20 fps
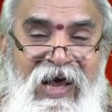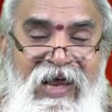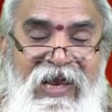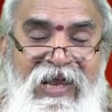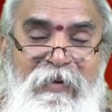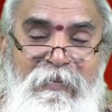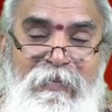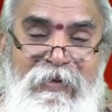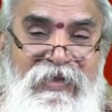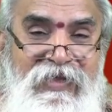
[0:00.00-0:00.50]

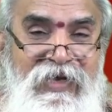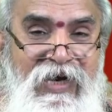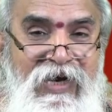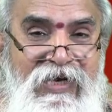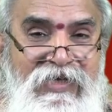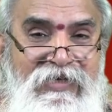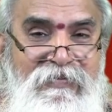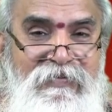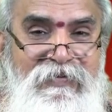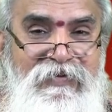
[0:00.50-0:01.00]
అనే
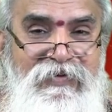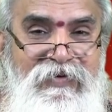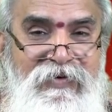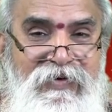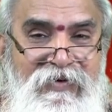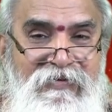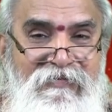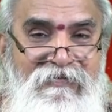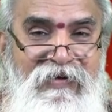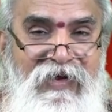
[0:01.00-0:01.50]
మంత్రాన్ని
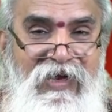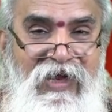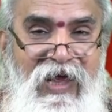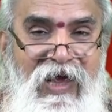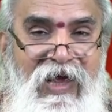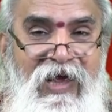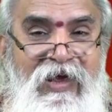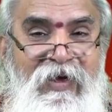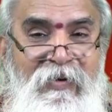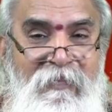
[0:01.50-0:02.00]
జపించుకోవడం వల్ల
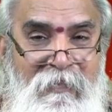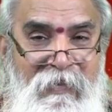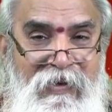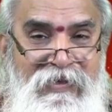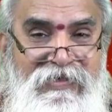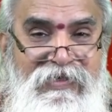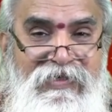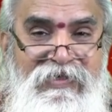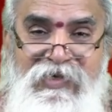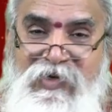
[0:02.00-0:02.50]

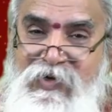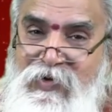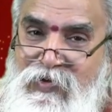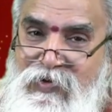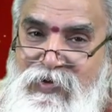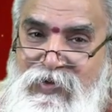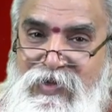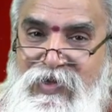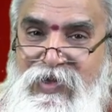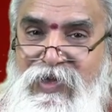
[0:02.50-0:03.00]
మంచి
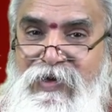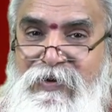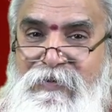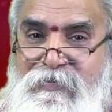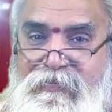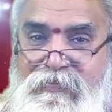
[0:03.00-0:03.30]
జరుగుతుంది